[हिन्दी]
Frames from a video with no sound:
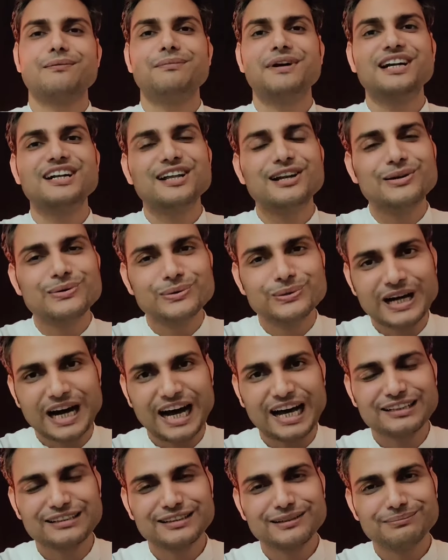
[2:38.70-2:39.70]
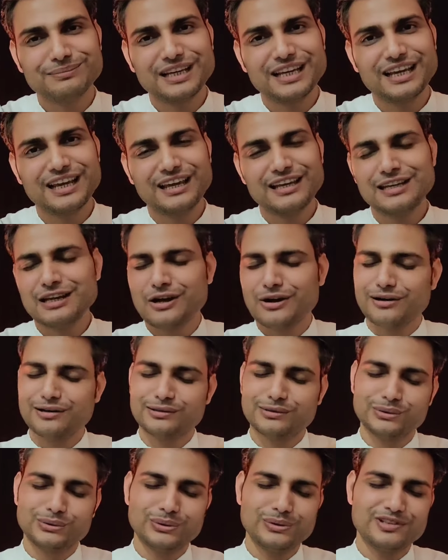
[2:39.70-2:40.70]
कमंडलू हाथ में है और
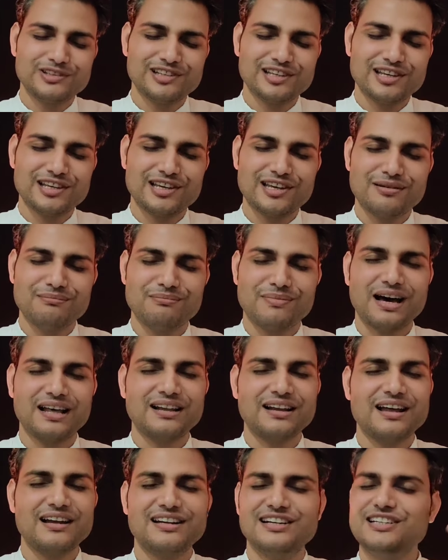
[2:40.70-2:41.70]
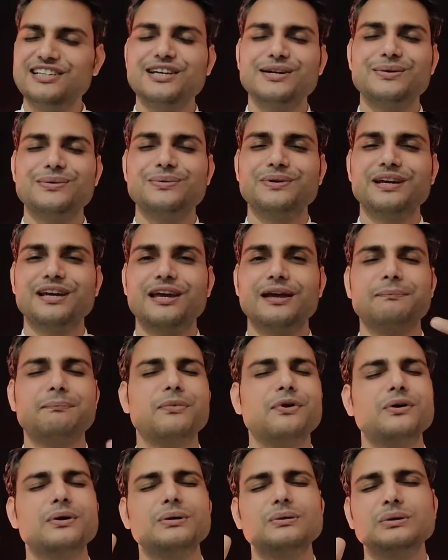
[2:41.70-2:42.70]
तुलसी की माला लिए हुए है
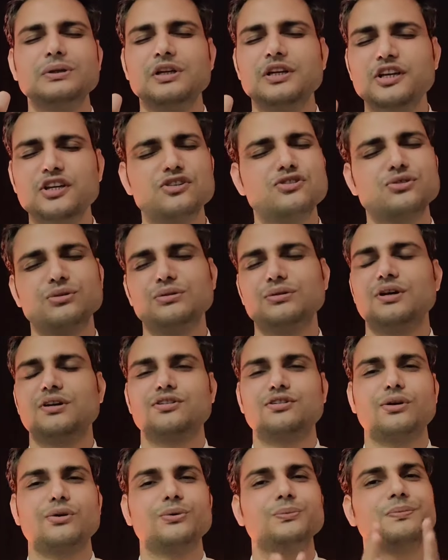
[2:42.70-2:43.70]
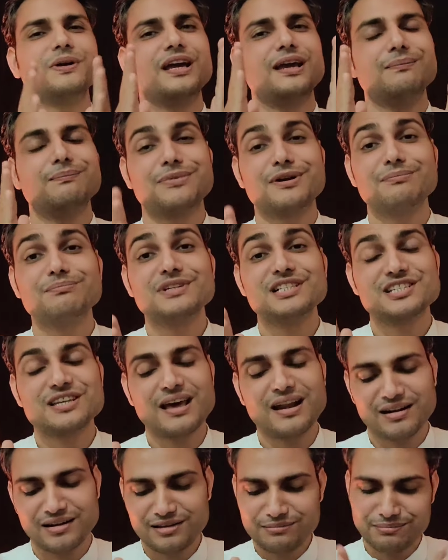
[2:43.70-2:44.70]
बहुत ही सुंदर स्वरूप है
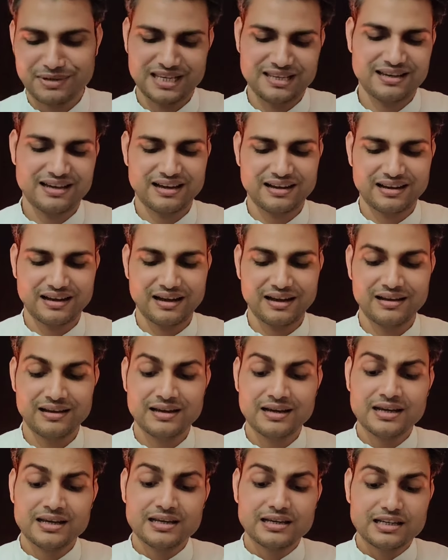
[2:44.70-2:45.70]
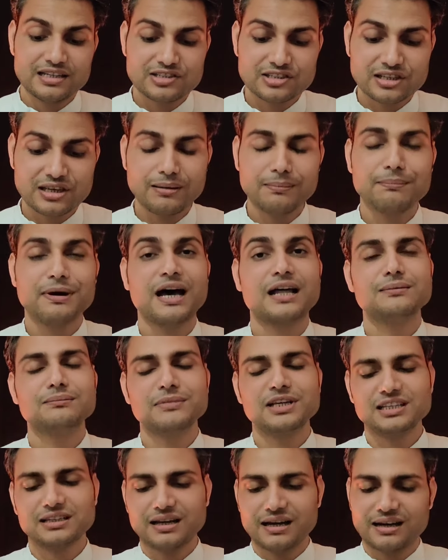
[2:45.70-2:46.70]
ब्रह्मचारिणी मैया का इसके बाद
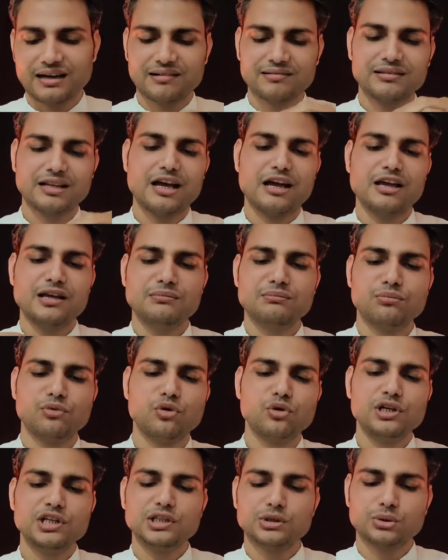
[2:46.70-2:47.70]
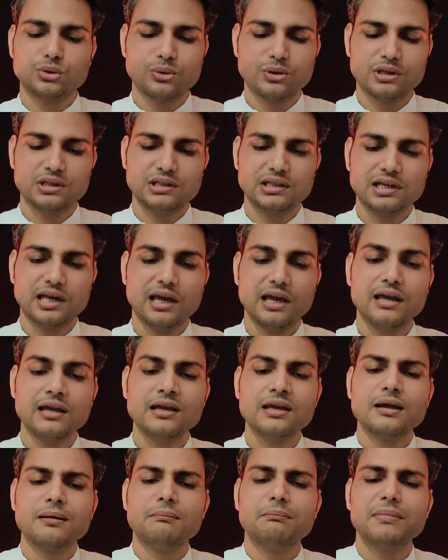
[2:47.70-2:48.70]
में क्या करना है मूली तोड़नी है
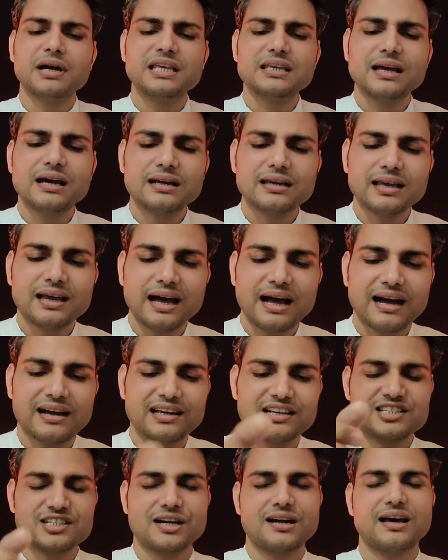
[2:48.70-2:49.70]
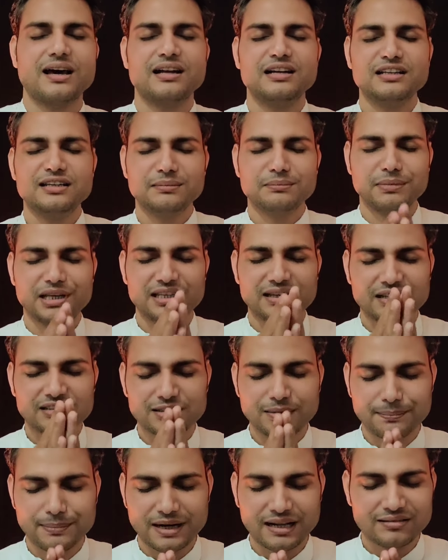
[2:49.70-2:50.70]
मैया के आगे चढ़ानी है मैया
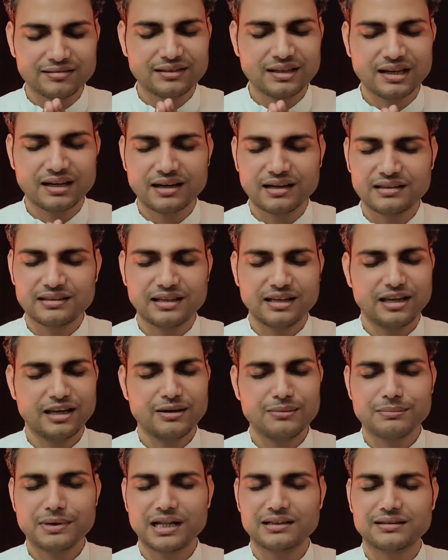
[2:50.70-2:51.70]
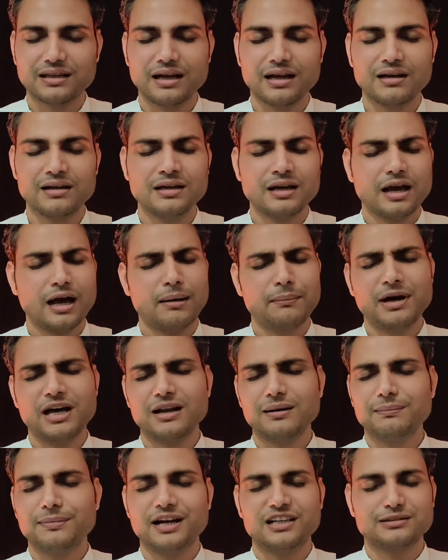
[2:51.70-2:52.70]
से प्रार्थना करनी है हे माता
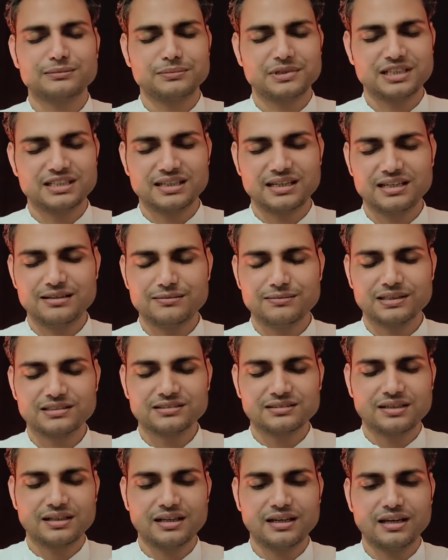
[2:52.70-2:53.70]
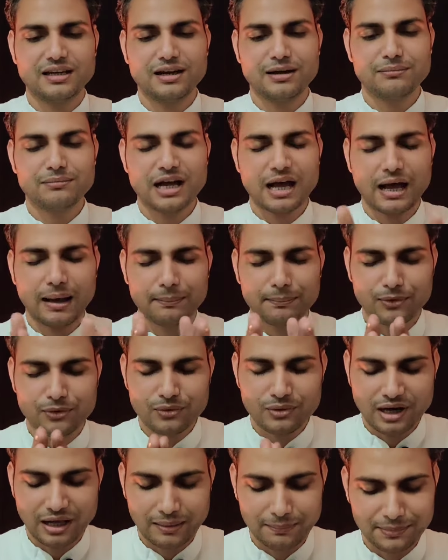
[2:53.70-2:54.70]
हमारे पास में यही वस्त्र है हम
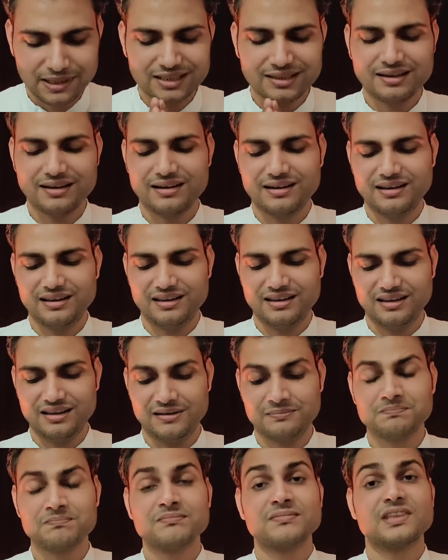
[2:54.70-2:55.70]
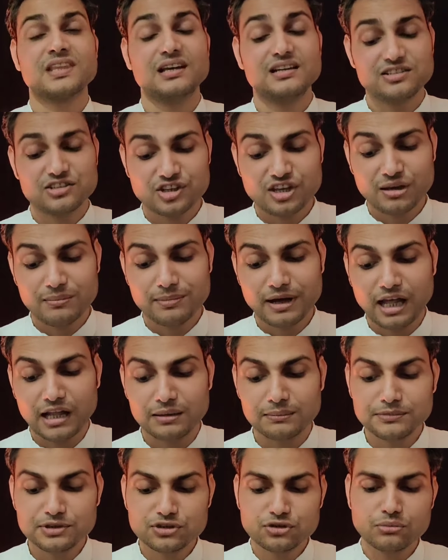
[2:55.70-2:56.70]
आपको अर्पित कर रहे हैं इसके
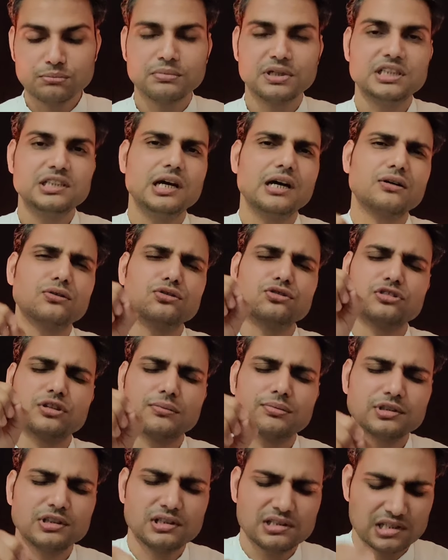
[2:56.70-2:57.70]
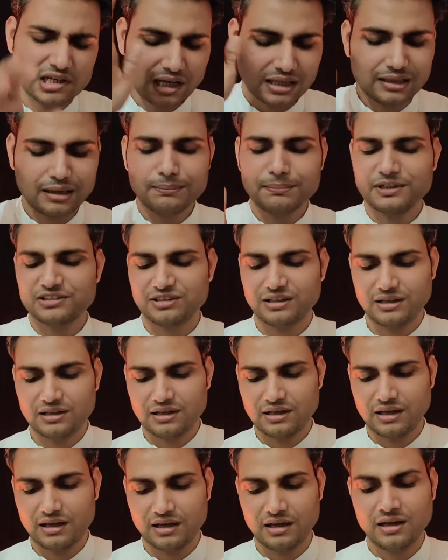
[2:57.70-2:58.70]
बाद में जो मैया को सबसे ज्यादा पसंद
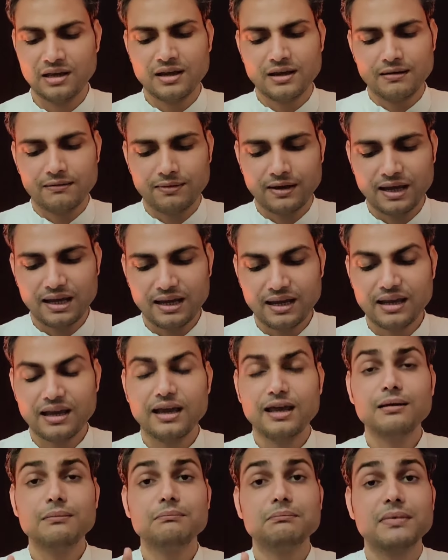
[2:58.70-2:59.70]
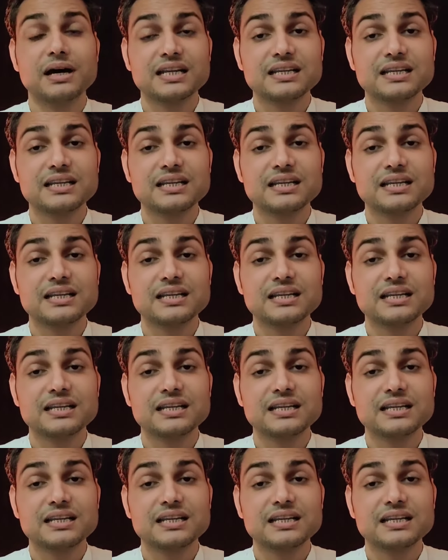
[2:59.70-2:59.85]
है वह है